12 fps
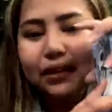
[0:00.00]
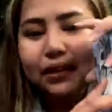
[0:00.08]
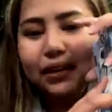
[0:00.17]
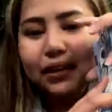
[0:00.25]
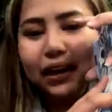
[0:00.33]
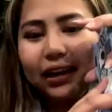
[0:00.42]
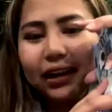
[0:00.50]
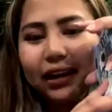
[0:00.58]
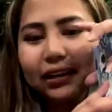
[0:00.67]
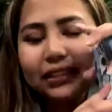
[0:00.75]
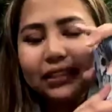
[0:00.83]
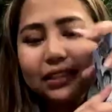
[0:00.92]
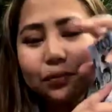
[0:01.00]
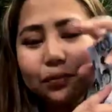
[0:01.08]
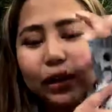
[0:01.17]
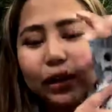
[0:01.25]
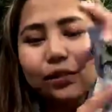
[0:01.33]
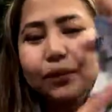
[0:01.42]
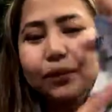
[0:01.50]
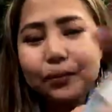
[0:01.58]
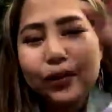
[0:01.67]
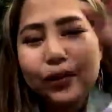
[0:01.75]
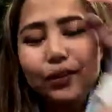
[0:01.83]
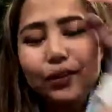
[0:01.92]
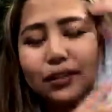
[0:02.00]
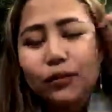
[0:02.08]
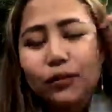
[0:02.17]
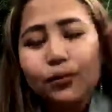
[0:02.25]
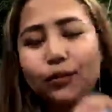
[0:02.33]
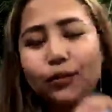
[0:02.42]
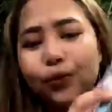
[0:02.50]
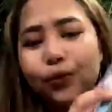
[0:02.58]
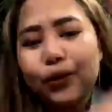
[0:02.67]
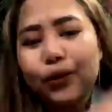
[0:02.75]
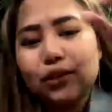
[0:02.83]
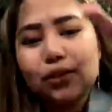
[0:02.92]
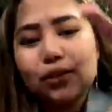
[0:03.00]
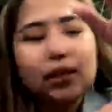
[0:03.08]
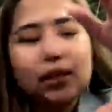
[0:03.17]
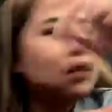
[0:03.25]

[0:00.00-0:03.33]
Ay, kasi simula ko lang po ngayon sa Kumu. Actually,